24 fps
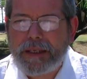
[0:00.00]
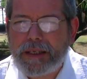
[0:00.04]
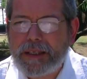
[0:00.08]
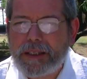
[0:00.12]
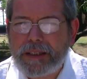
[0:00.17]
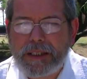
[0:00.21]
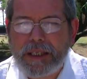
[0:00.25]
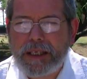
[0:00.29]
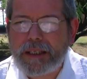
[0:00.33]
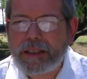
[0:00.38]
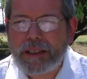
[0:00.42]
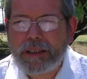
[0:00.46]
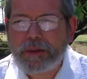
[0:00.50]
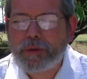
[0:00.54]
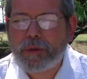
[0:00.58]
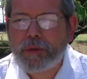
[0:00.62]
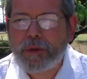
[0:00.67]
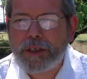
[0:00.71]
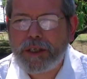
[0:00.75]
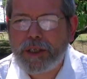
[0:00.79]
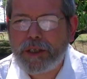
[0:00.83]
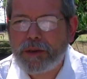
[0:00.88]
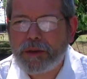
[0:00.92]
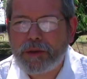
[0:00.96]
que ya está
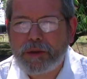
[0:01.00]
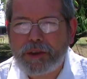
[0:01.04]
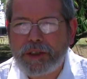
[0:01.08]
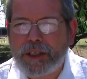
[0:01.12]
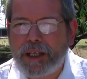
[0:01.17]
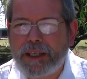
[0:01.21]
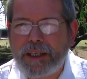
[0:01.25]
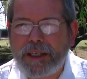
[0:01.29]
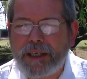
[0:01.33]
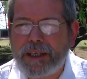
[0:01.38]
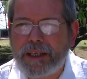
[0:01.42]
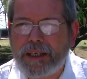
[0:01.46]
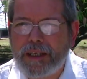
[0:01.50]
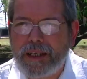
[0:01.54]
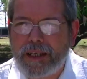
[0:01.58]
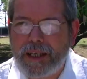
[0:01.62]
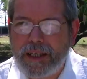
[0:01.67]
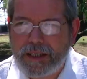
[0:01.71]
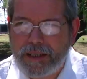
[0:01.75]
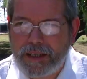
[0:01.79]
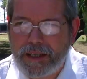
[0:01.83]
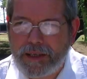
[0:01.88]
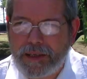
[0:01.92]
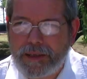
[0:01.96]
surgiendo, ya está aquí en
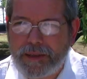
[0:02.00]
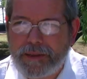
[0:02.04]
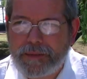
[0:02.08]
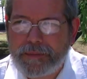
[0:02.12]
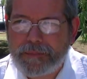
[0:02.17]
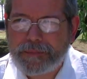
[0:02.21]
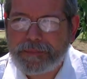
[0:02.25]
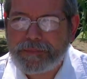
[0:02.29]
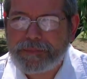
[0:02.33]
la Tierra.